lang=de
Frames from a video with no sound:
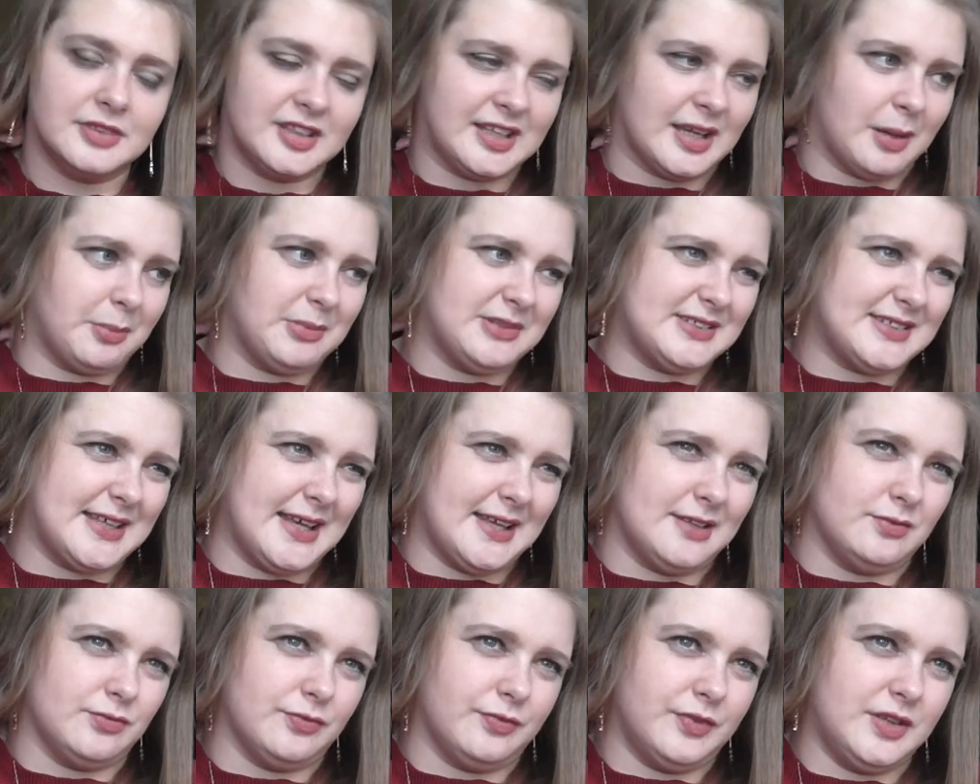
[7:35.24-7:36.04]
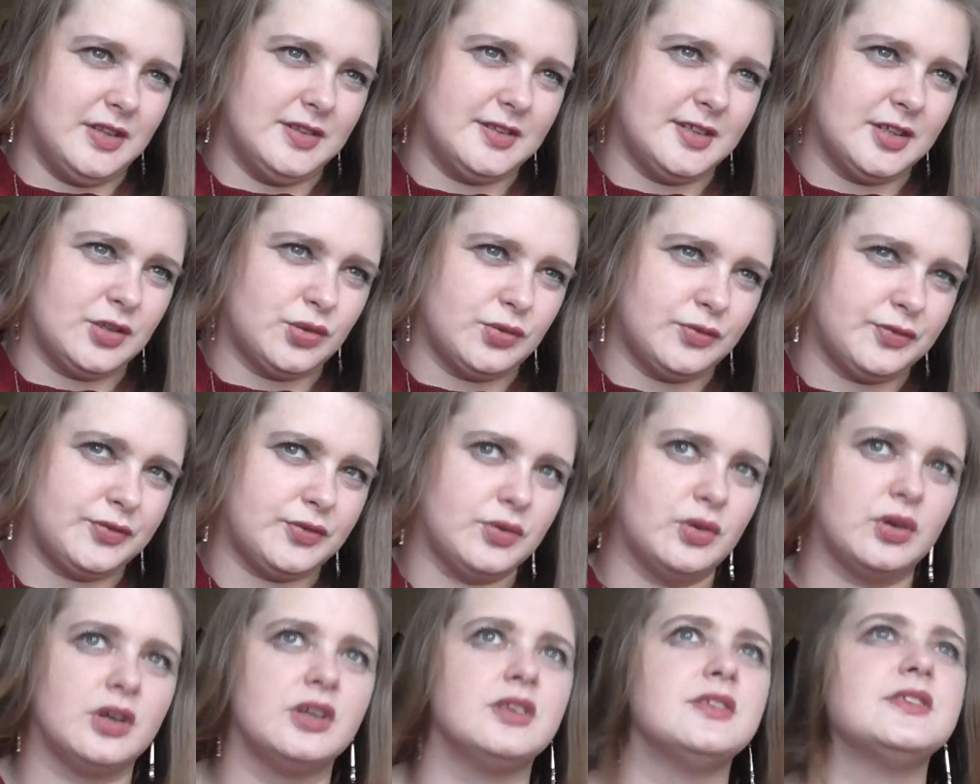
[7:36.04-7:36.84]
ich habe jetzt einen
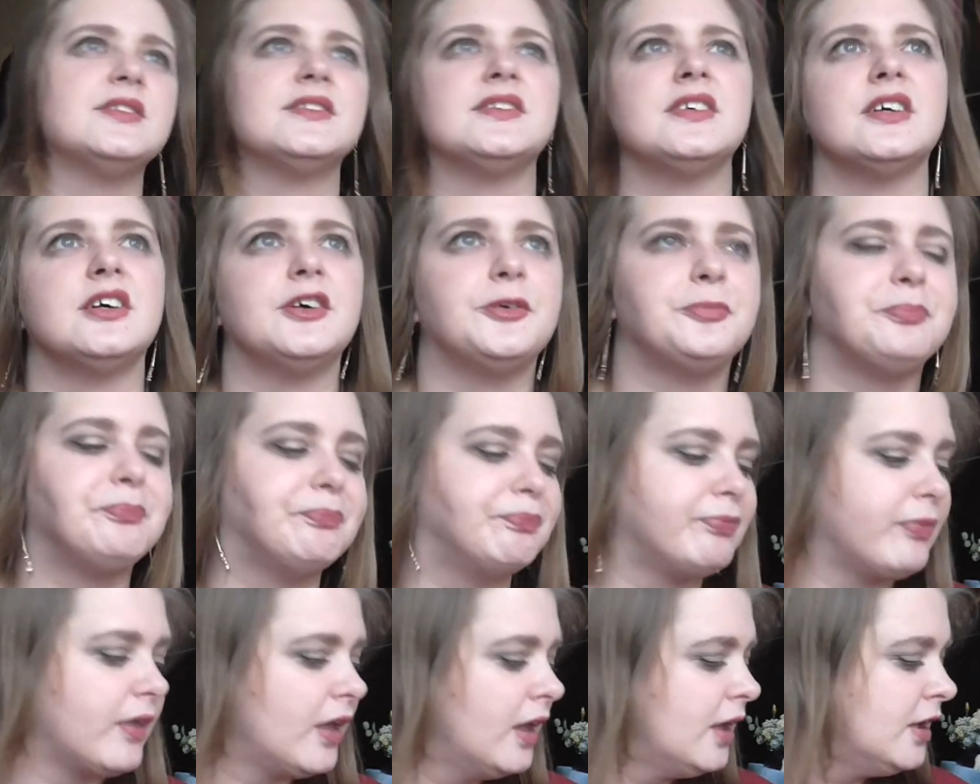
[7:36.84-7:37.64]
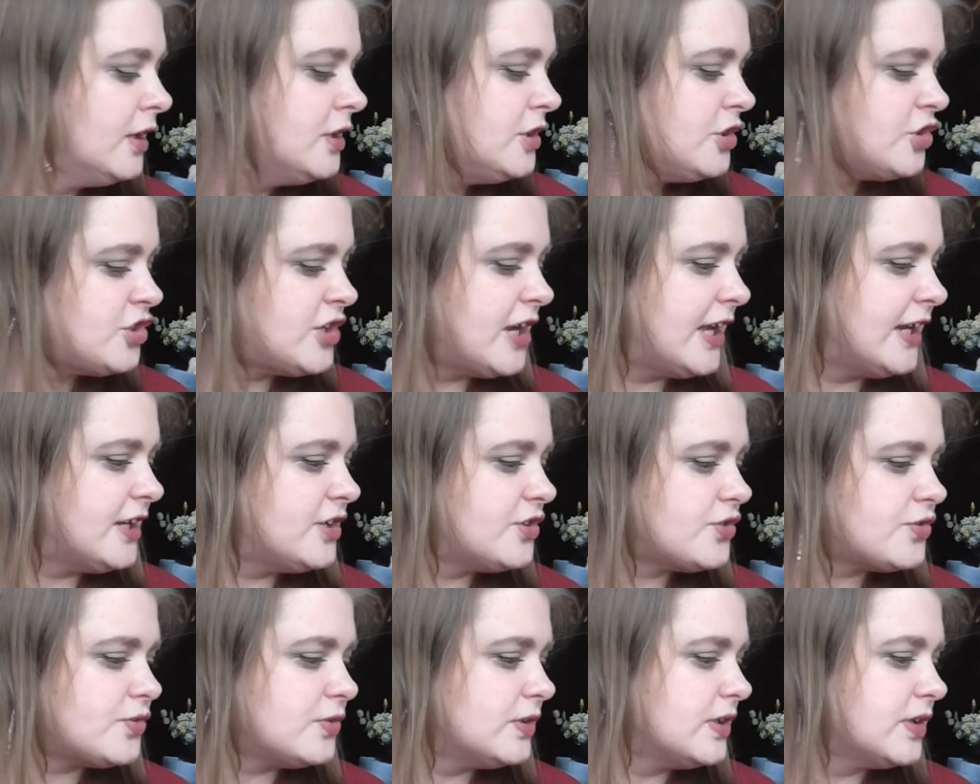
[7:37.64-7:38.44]
Winterduft noch in dieser
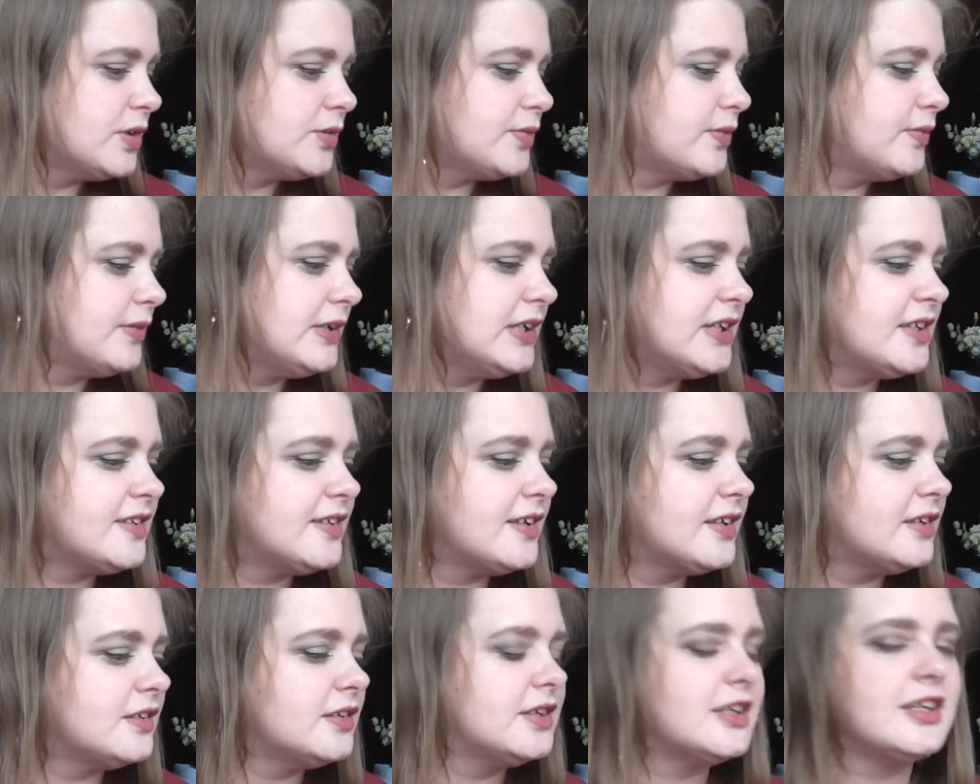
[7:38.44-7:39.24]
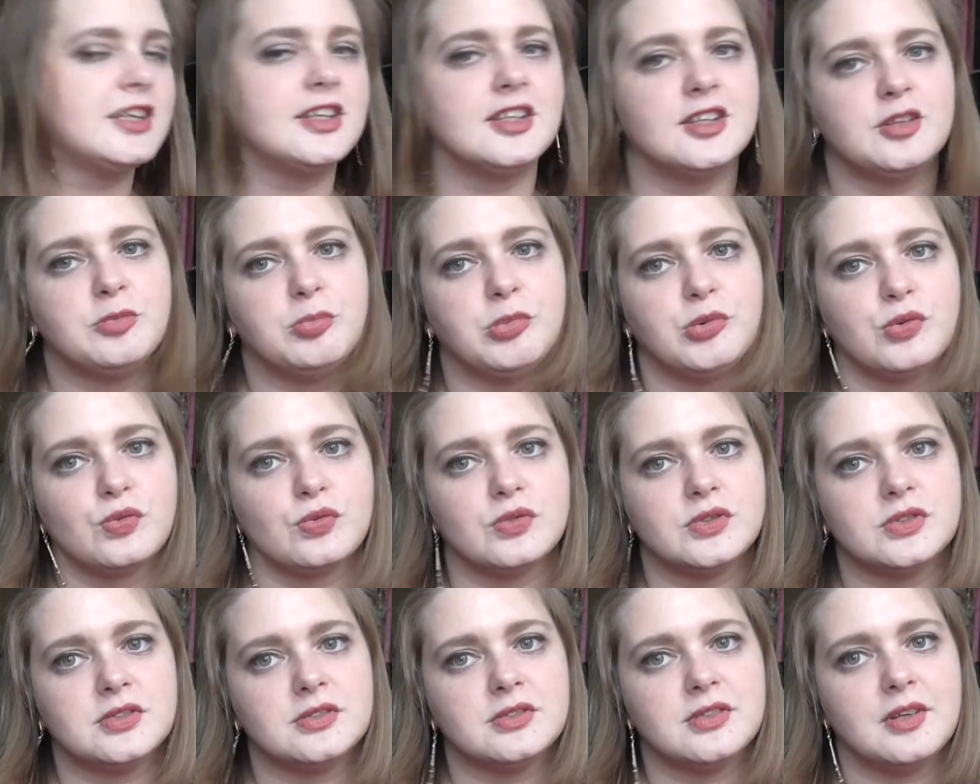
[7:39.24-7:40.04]
Challenge und irgendwie will ich den nicht
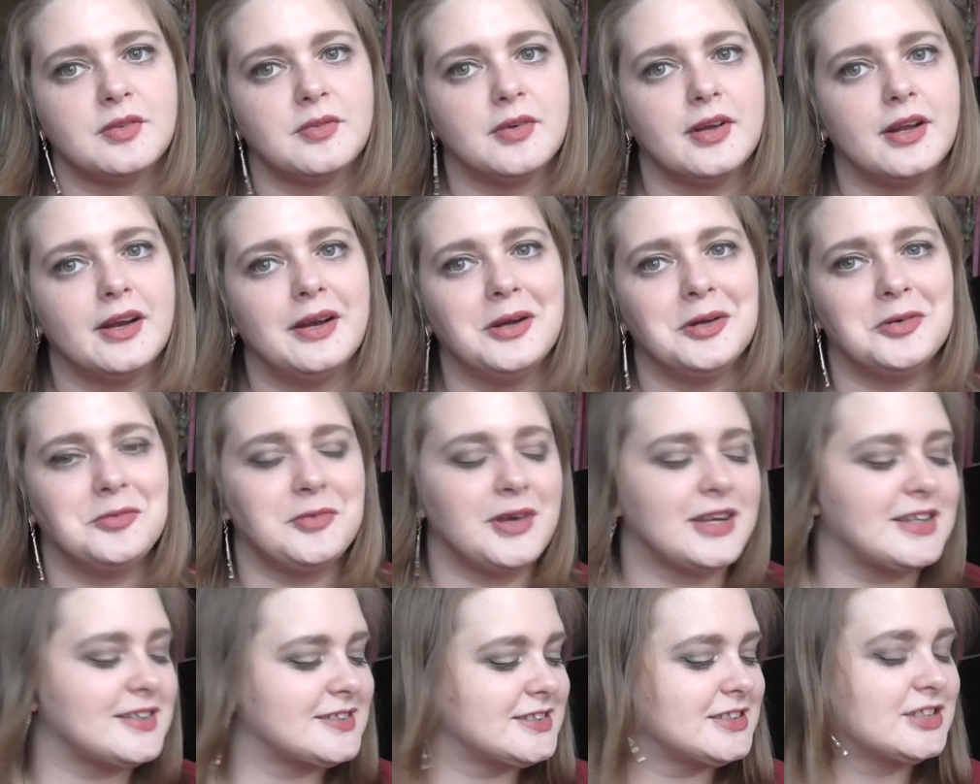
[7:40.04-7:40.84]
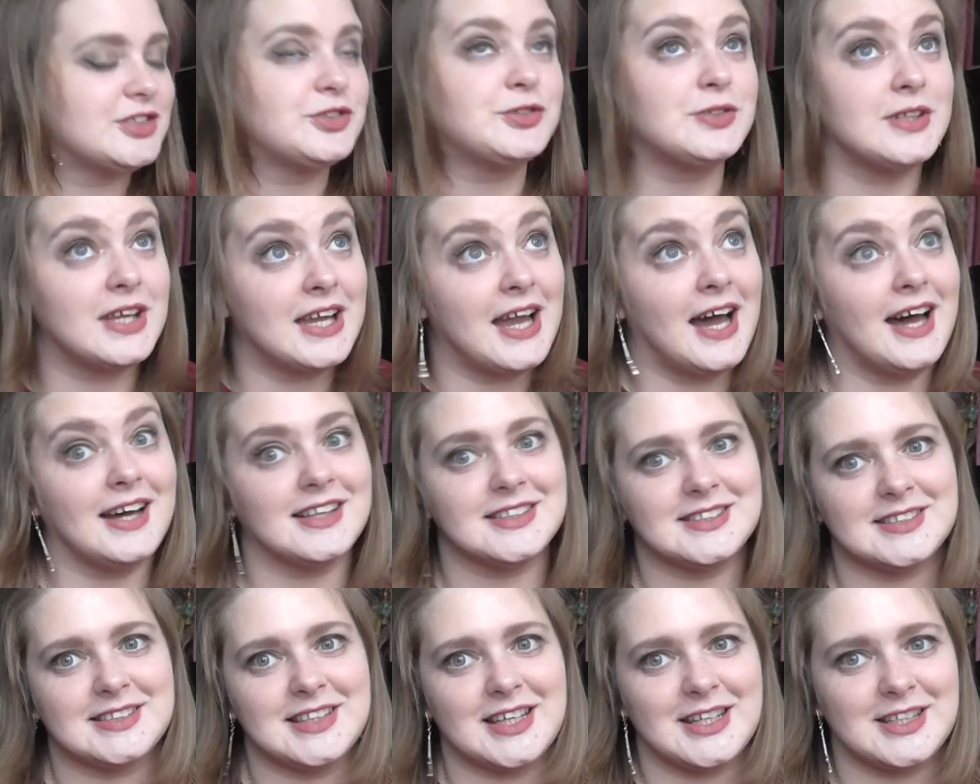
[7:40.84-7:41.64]
benutzen dabei, weil das nicht zu der
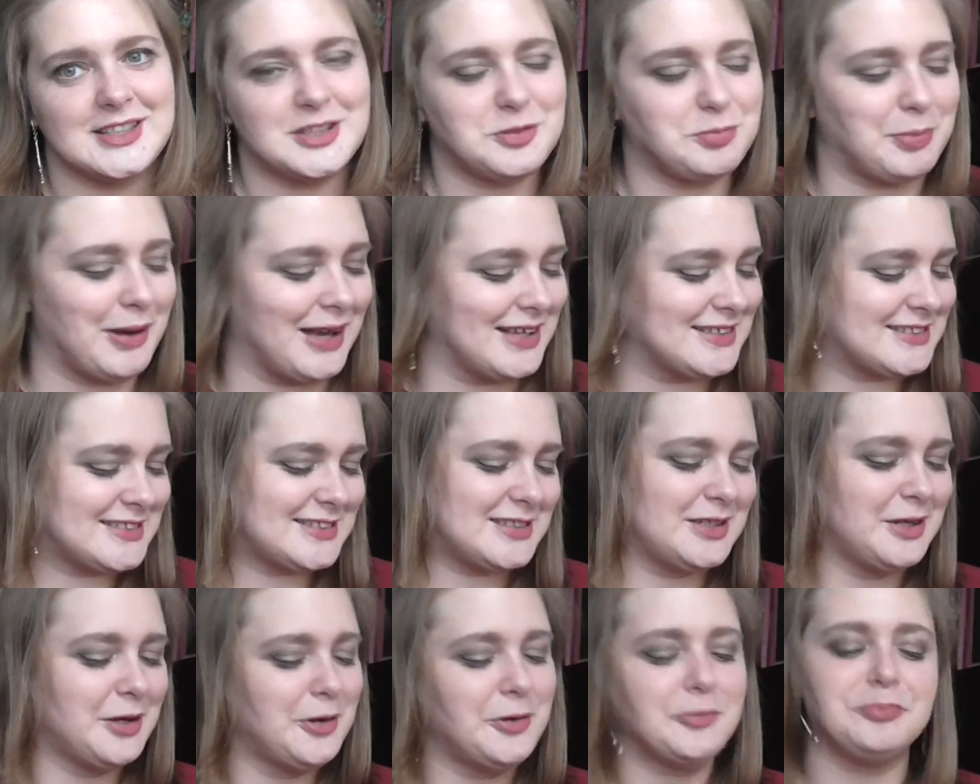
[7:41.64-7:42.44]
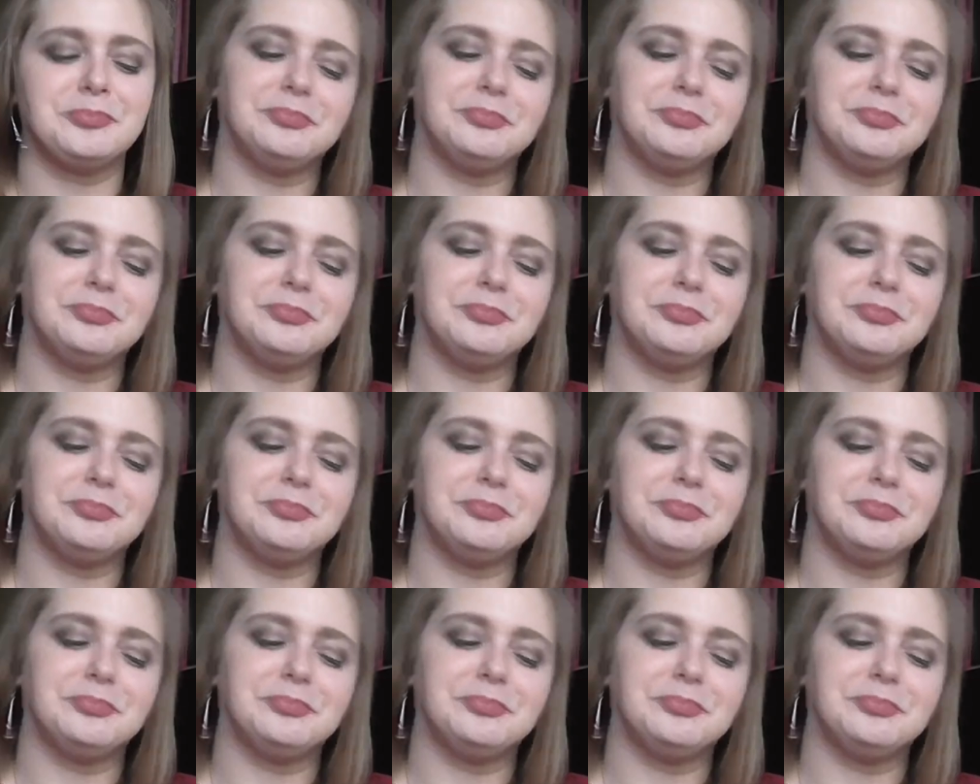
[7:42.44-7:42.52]
Jahreszeit jetzt passt.